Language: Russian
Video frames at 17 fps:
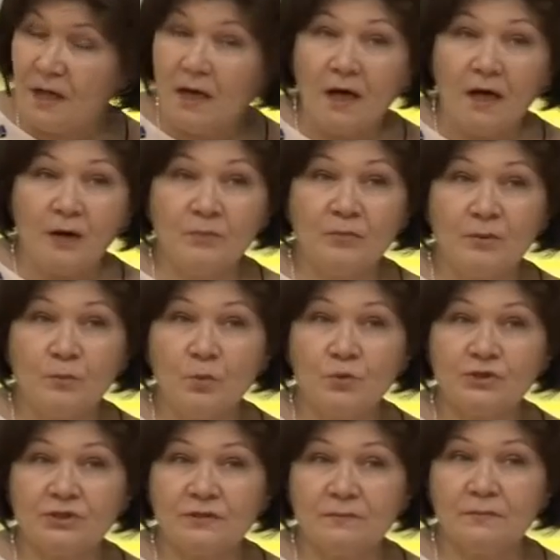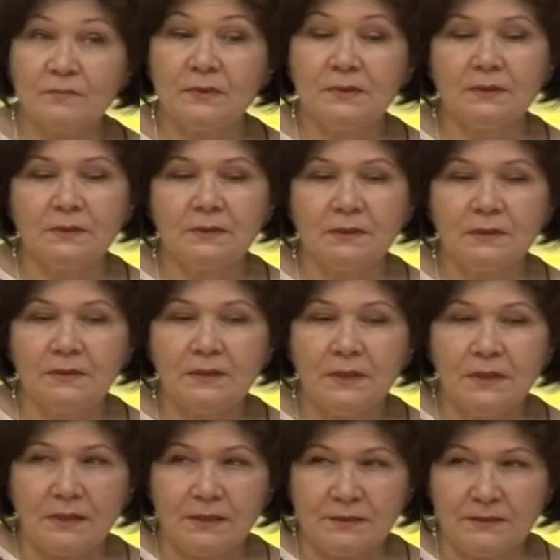мы можем, э,
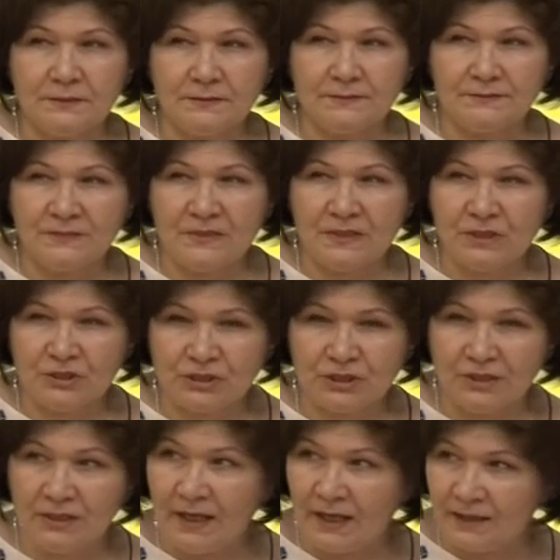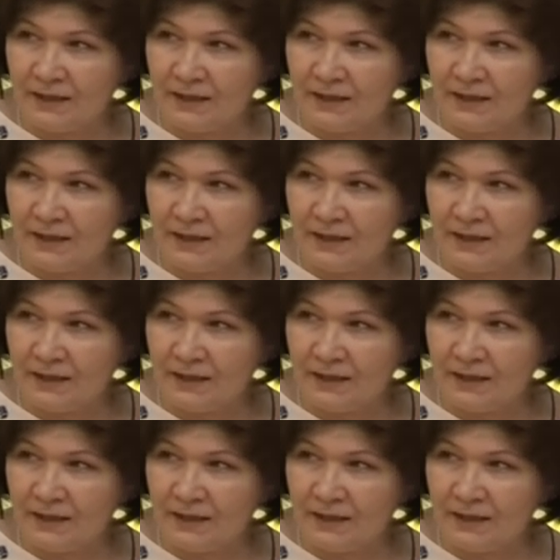эм, не желая